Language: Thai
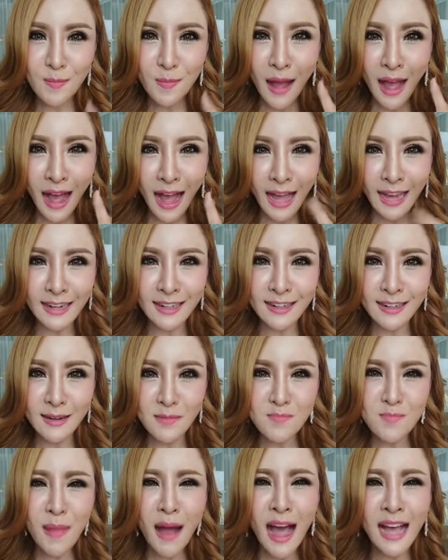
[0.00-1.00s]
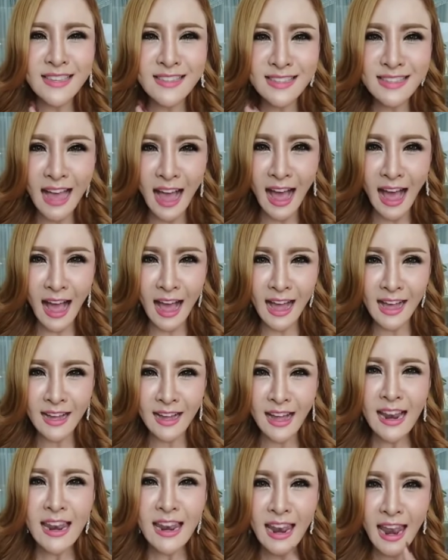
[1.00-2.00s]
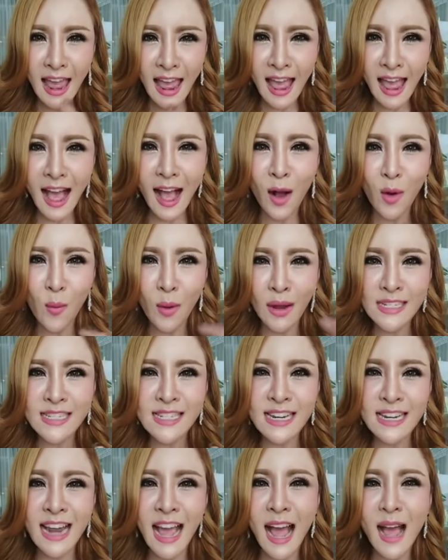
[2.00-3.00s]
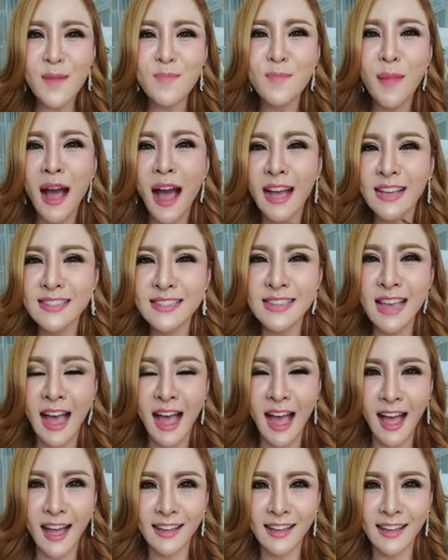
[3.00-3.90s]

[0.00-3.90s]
ผ่านภาษาและอวัจนะภาษา